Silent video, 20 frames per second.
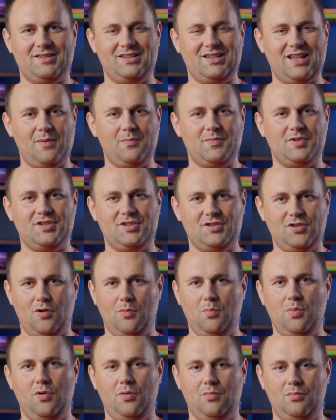sam z
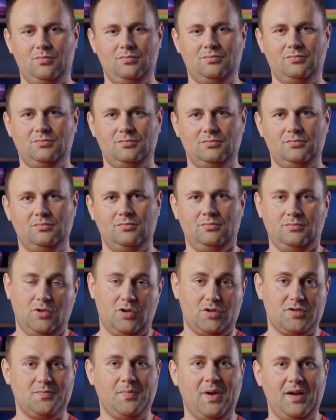sobą
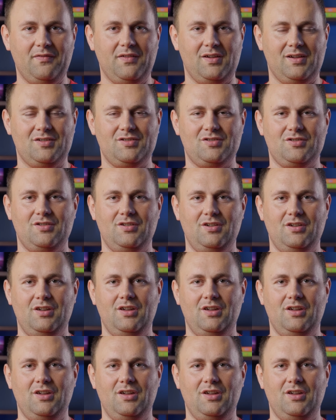rozmawiasz.